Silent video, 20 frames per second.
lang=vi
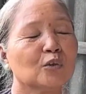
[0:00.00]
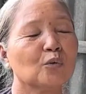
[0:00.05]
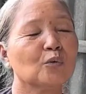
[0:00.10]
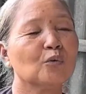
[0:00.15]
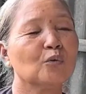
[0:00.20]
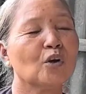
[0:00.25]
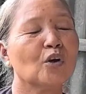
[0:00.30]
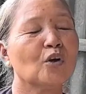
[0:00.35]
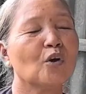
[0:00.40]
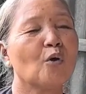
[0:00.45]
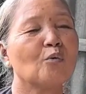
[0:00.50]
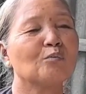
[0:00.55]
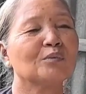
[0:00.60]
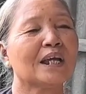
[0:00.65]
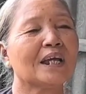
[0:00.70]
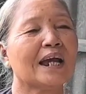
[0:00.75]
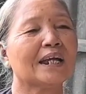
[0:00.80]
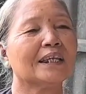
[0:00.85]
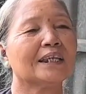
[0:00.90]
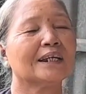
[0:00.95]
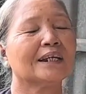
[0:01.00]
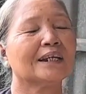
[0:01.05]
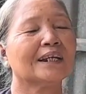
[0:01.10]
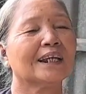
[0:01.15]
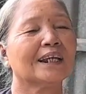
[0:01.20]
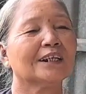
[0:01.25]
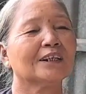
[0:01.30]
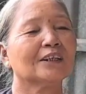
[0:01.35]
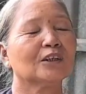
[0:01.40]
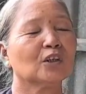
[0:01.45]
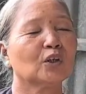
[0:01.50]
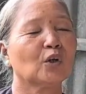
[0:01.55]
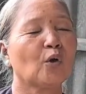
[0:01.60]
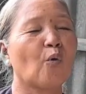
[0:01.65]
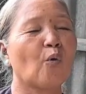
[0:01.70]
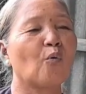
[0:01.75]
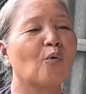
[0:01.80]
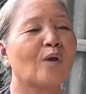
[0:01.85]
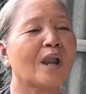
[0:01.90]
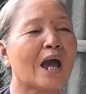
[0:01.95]
Chú nó khôn dại thiệt lanh,
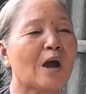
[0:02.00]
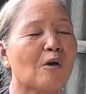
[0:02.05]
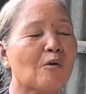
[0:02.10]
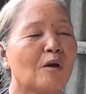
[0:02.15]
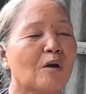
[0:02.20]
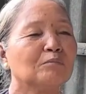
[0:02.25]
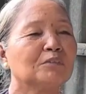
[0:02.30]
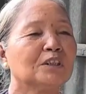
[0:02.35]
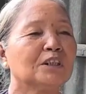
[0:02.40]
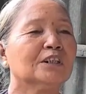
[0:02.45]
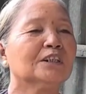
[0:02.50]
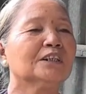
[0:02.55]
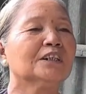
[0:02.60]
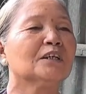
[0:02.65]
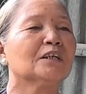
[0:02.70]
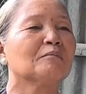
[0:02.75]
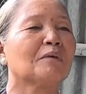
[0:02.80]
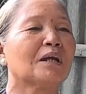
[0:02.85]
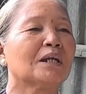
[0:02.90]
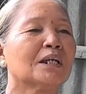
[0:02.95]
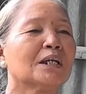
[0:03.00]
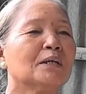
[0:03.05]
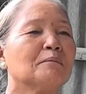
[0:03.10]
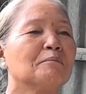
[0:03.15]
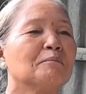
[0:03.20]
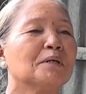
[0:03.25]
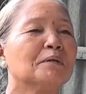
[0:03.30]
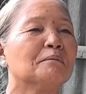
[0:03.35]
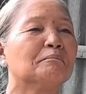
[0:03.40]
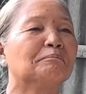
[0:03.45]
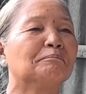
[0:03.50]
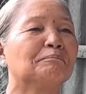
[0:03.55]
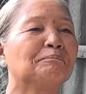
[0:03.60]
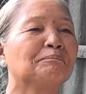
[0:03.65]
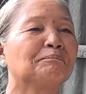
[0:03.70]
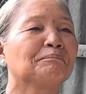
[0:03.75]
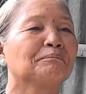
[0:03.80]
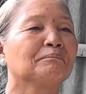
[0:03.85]
cù lao ông trưởng như manh điểm bườm.